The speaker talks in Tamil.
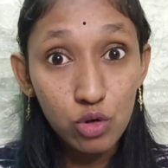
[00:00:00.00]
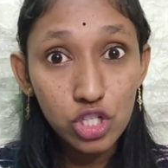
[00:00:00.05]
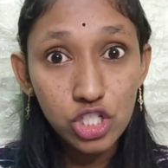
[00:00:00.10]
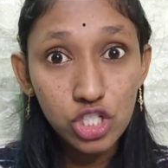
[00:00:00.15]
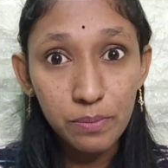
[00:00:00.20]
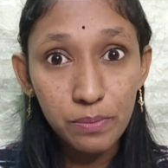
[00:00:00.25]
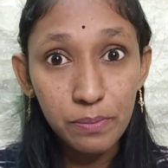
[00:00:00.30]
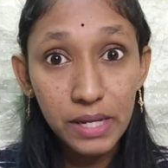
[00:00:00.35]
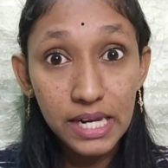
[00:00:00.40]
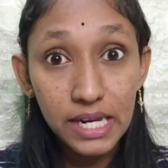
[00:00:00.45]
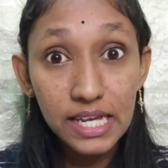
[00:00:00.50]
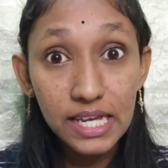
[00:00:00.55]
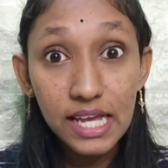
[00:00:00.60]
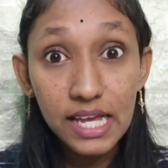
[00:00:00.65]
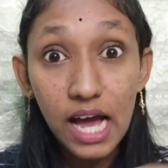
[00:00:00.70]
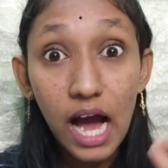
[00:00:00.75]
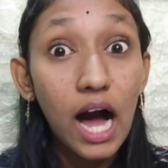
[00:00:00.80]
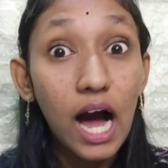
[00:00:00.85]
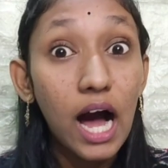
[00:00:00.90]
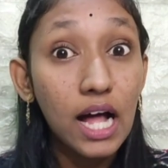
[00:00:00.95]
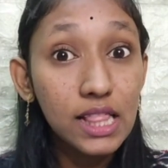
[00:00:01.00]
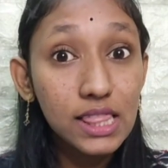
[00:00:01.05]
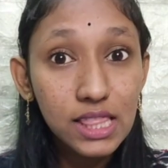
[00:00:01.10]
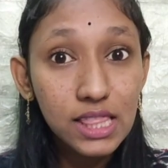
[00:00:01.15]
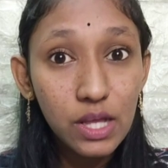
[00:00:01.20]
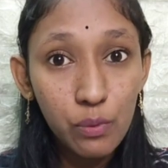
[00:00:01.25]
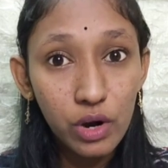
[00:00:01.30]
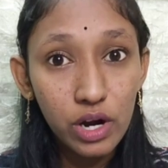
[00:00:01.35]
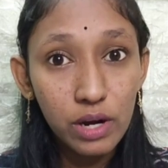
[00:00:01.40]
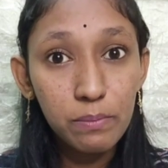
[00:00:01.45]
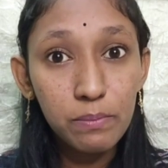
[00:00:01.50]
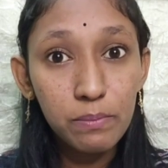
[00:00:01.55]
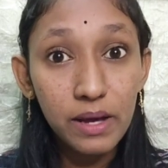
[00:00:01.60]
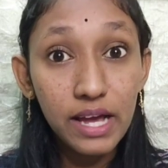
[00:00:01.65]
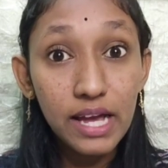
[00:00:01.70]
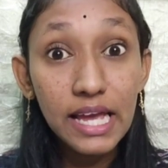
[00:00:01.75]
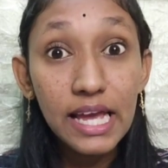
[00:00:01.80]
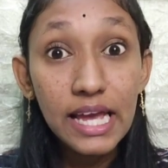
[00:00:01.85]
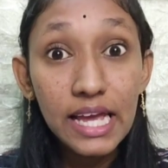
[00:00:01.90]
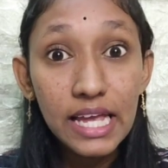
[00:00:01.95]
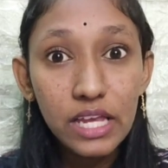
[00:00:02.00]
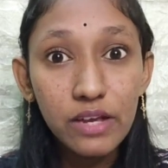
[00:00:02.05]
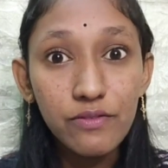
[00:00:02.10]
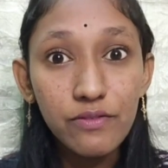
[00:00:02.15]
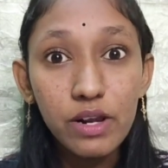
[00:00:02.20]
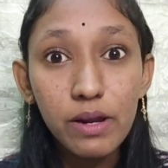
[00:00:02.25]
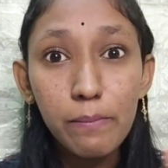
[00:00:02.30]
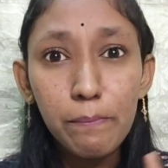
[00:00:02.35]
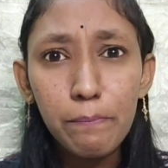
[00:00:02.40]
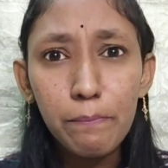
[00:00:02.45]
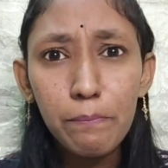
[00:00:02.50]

முடித்த பிறகு அந்த உடம்ப இவர்